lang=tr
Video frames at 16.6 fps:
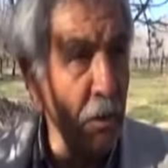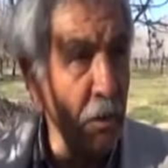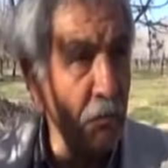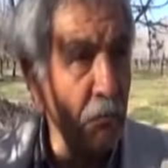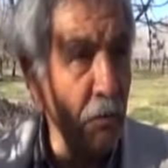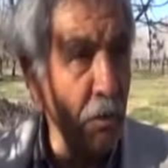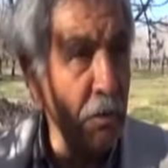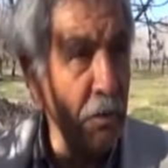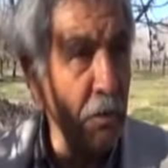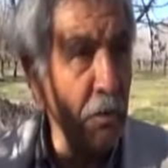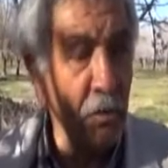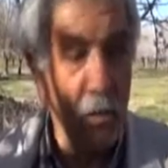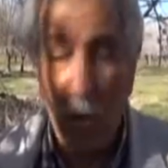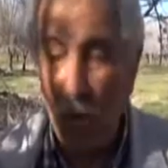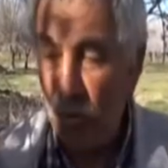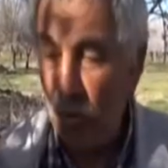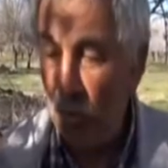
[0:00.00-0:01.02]
yanık var.
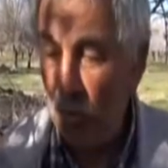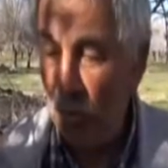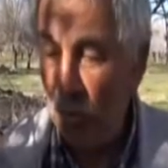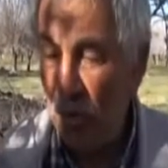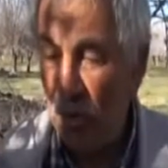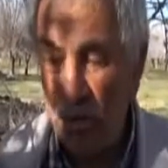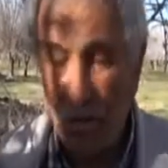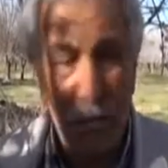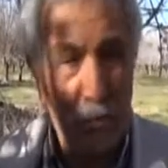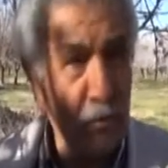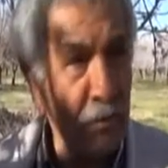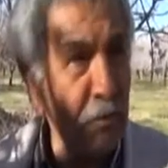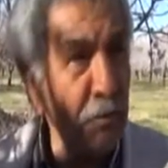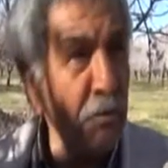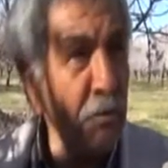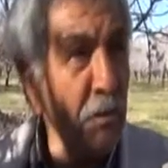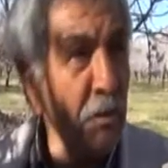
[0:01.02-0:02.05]
Atıyorum
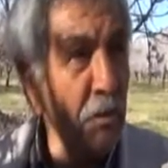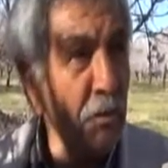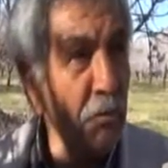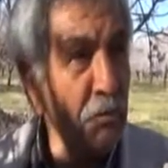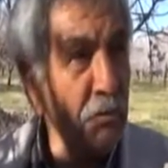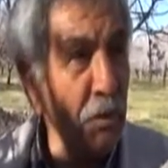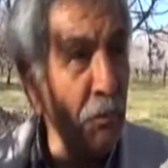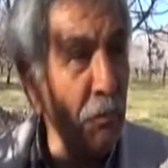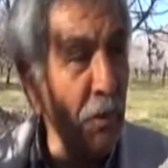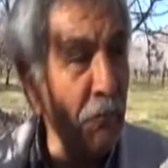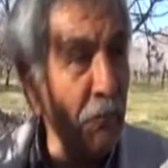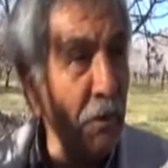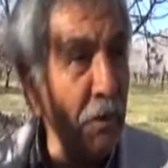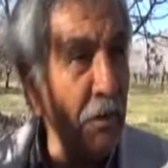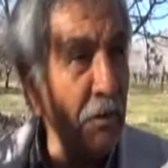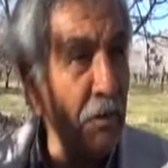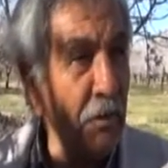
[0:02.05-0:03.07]
içerisini, işte
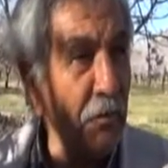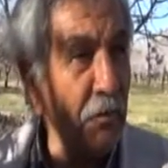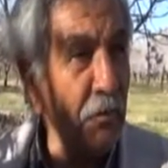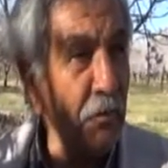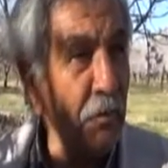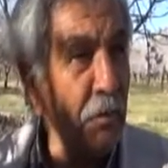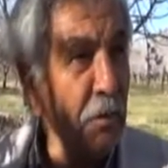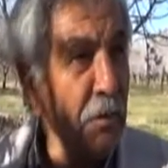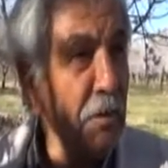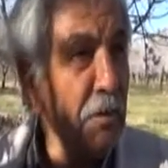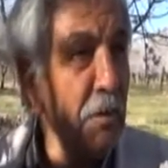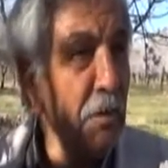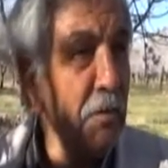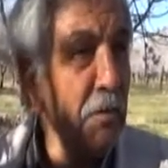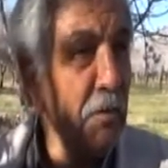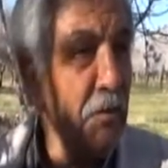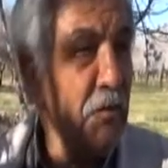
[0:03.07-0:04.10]
meyvenin içerisini
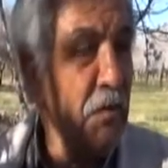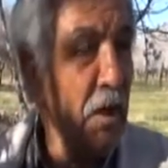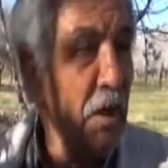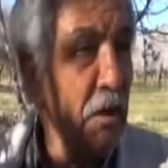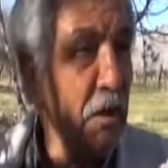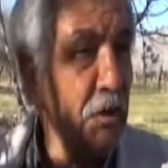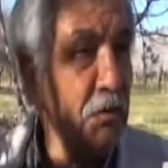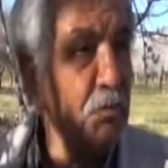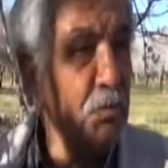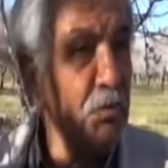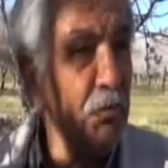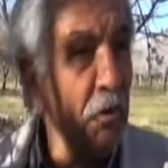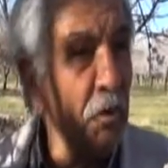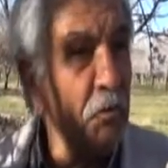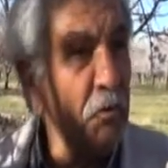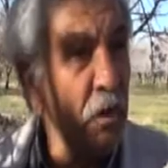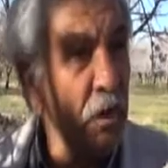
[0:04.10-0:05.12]
e,
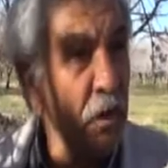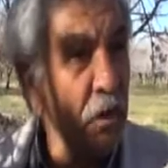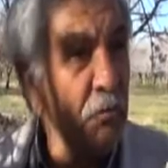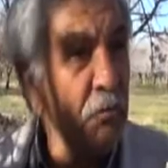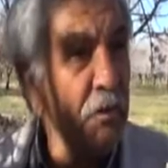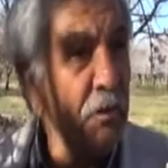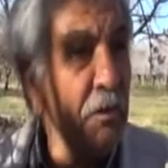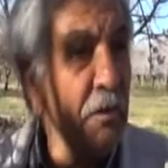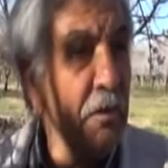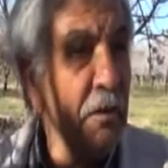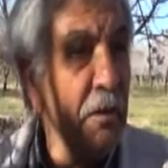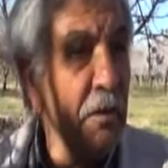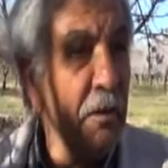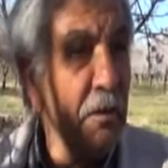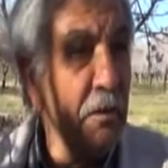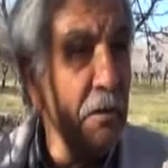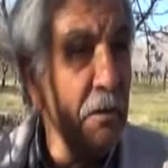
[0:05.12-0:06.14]
siyahlaşmış veya sararmış.
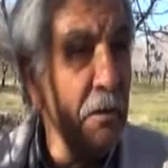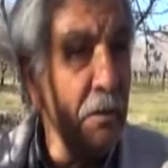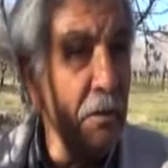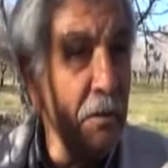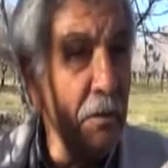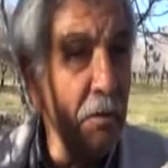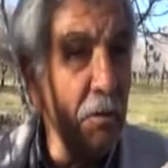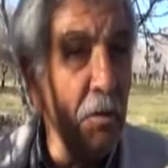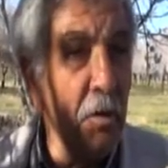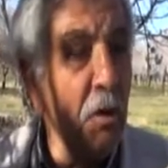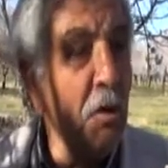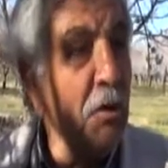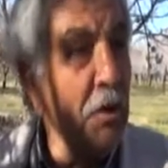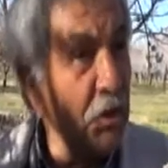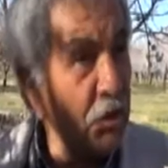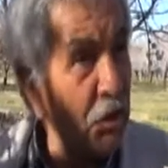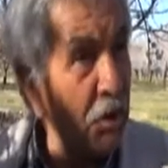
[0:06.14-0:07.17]
Ee,
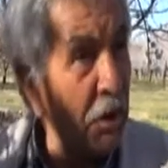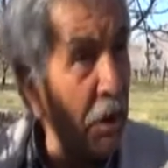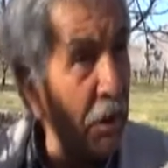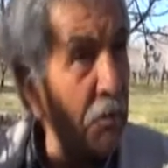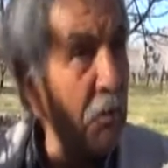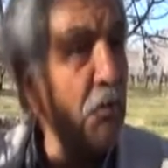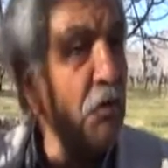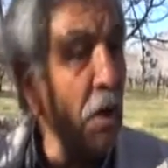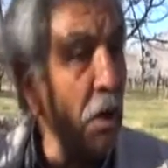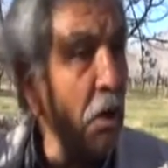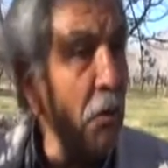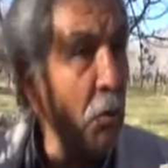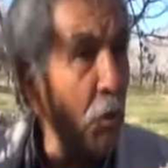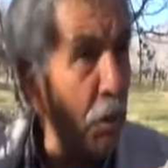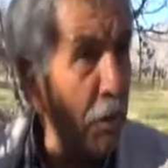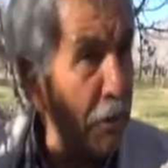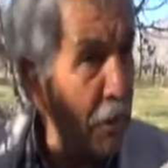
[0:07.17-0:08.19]
yeşiller
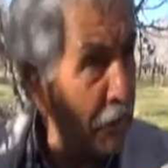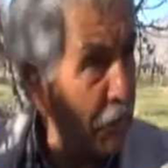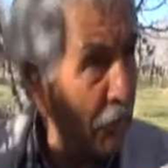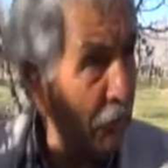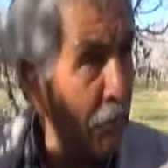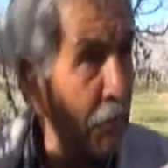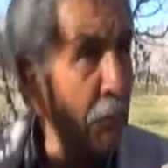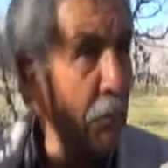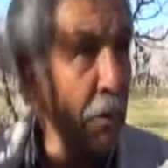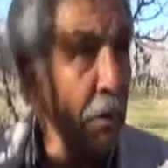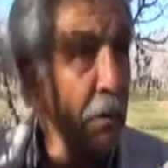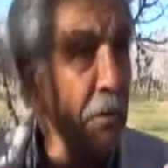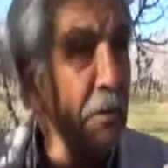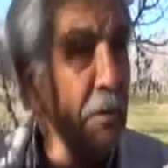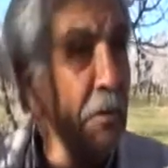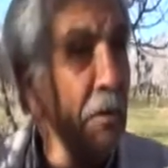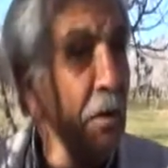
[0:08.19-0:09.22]
sağlam olanlar da var
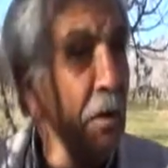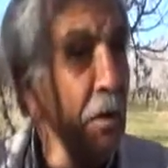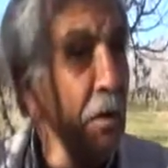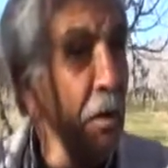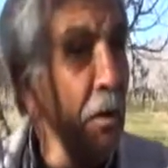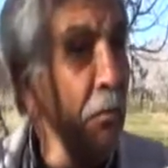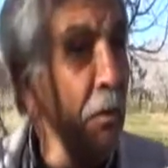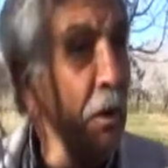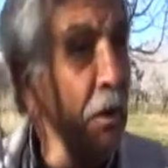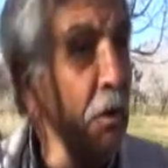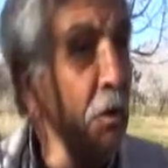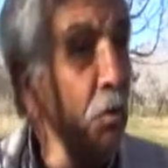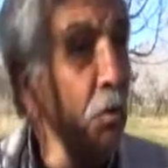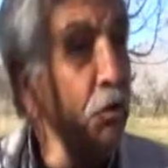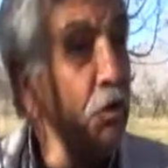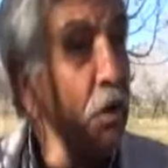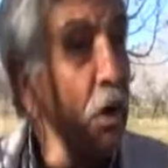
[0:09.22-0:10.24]
bayağı. Ama
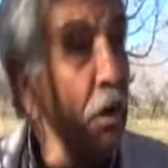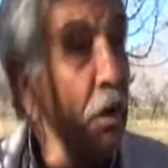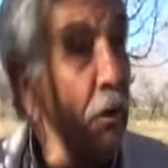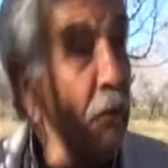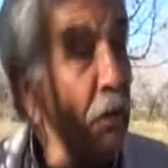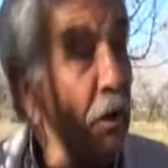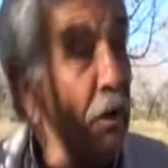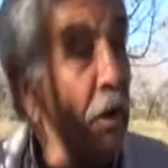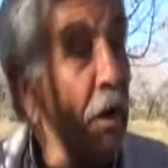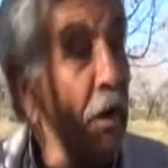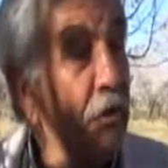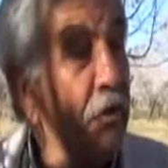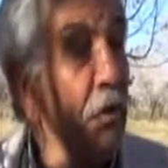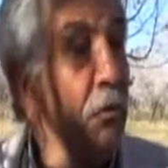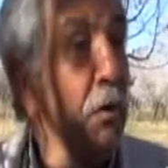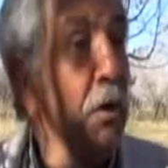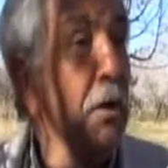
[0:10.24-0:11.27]
o sağlamlar
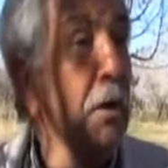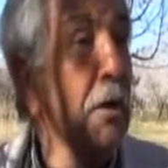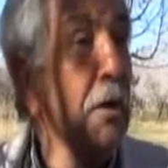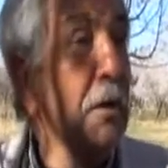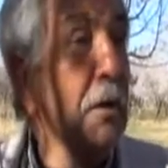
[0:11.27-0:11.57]
acaba